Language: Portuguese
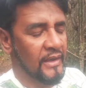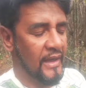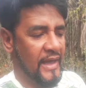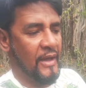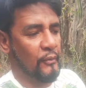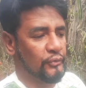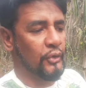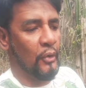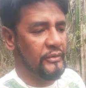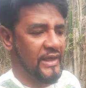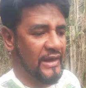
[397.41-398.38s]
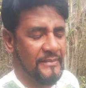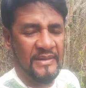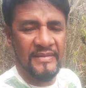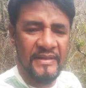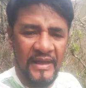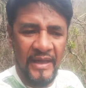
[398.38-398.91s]
é, o dom que ele
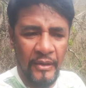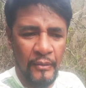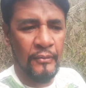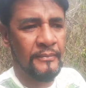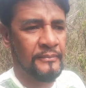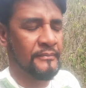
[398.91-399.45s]
me deu,